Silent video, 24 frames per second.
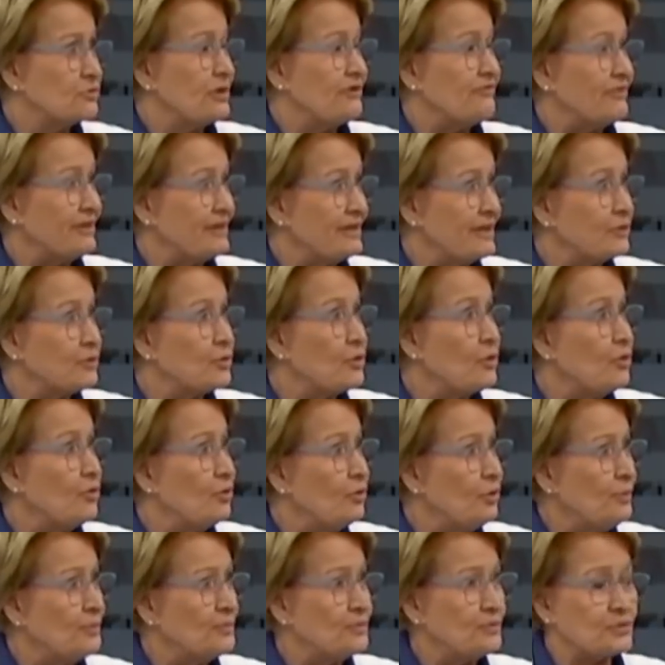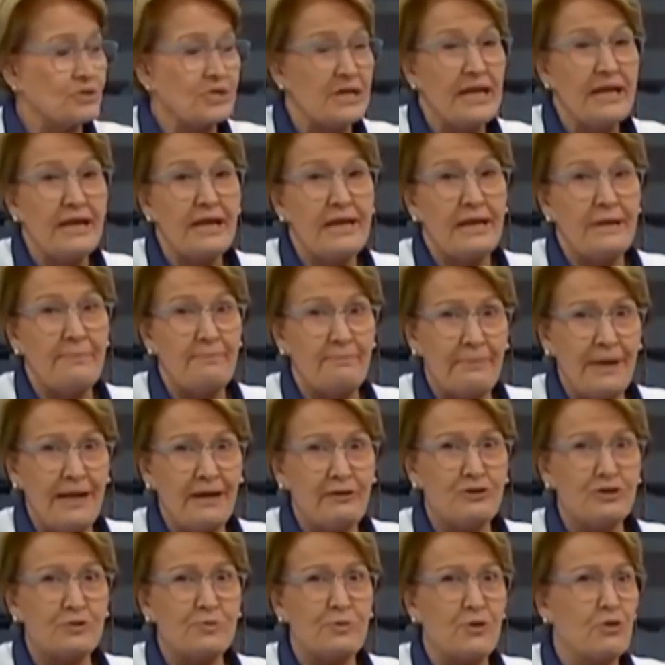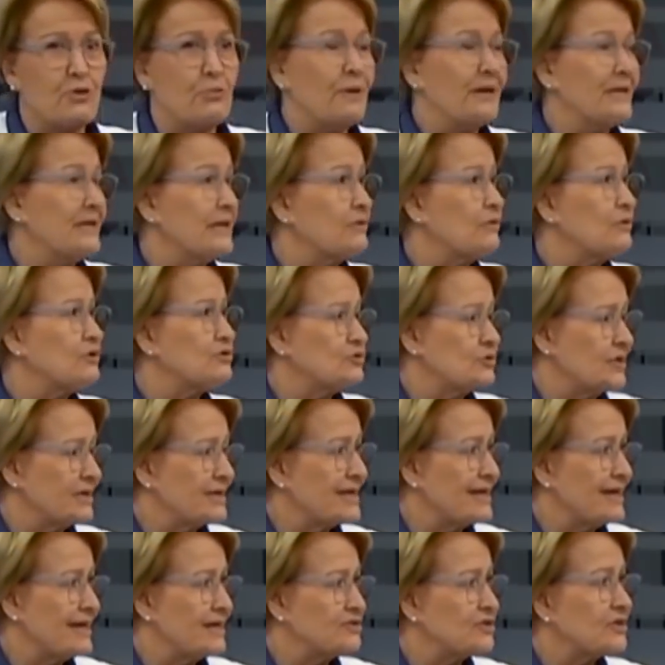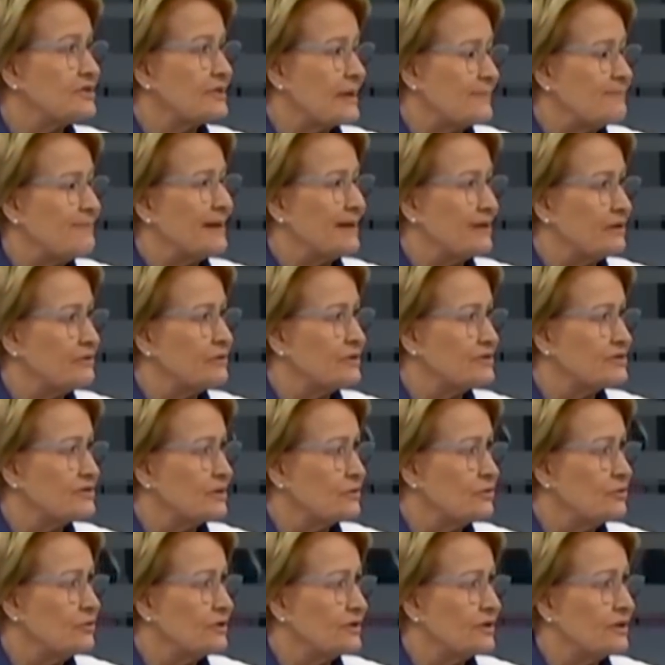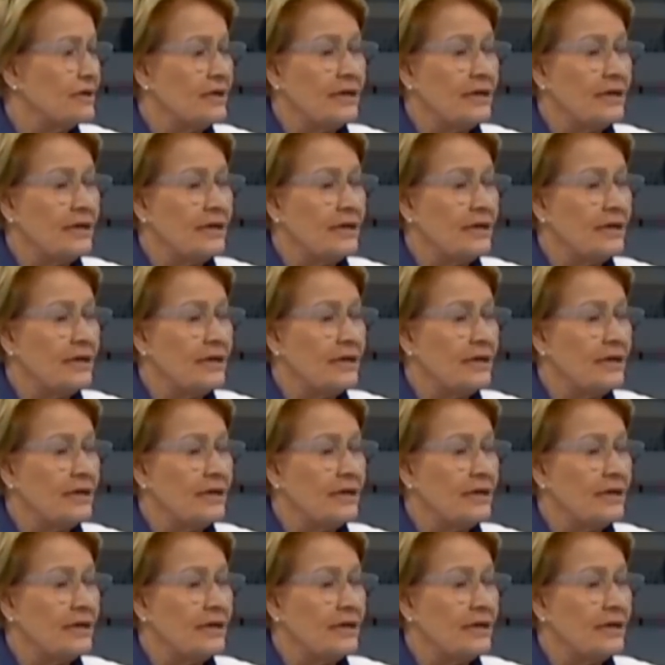defender corruptos e menos preocupada com a sociedade que está pagando essa conta.